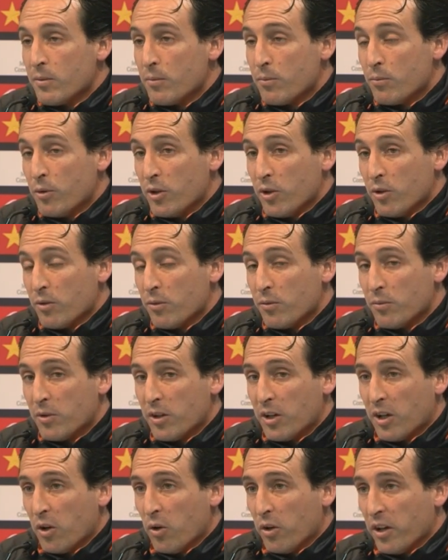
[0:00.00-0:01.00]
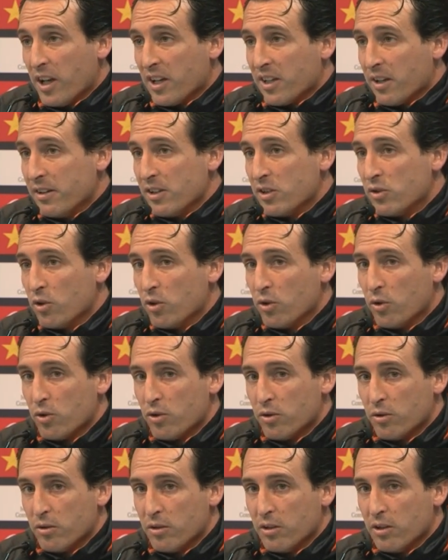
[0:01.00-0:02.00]
Bueno, creo que ya sabéis
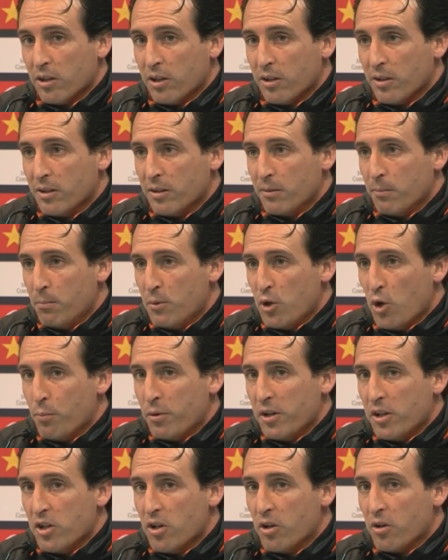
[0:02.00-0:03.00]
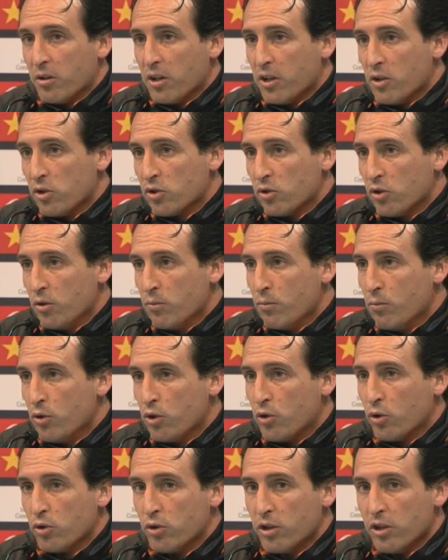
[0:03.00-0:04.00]
todos eh, mi opinión, que yo estoy muy
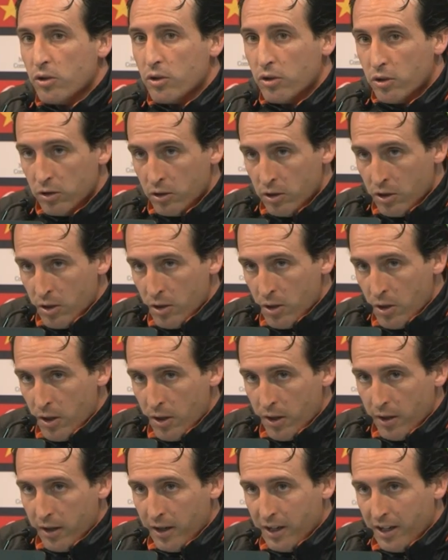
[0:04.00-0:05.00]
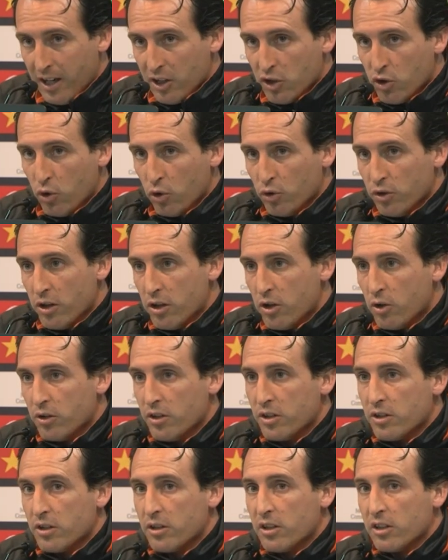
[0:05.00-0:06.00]
contento en las
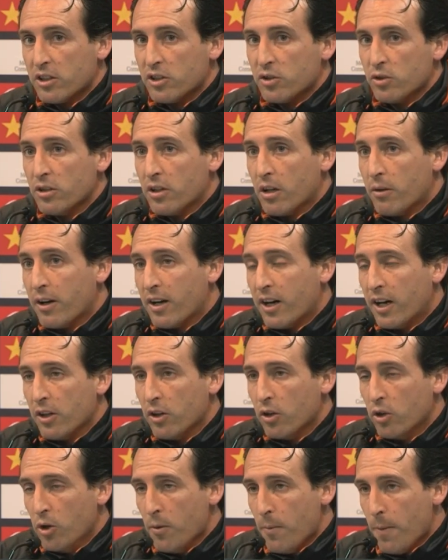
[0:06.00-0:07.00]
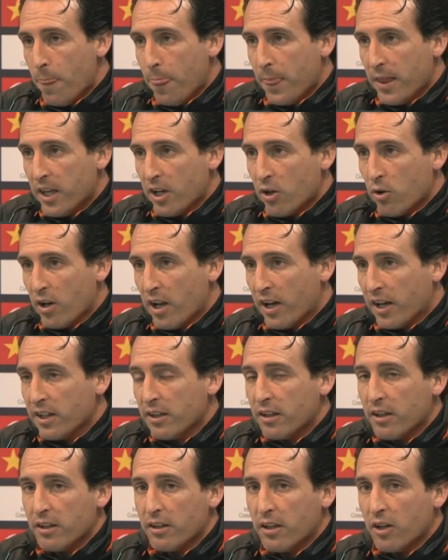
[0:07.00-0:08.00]
condiciones en las que estoy trabajando y con la
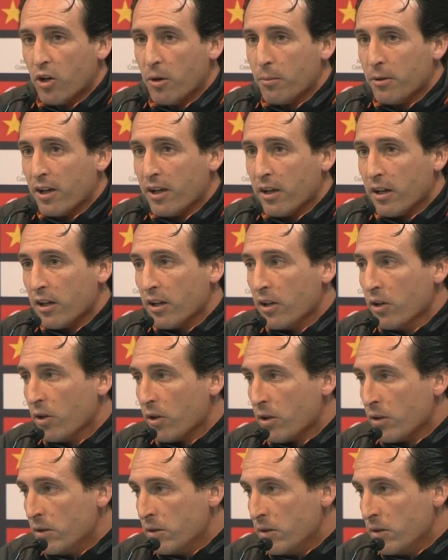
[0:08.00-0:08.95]
gente que tengo a mi alrededor.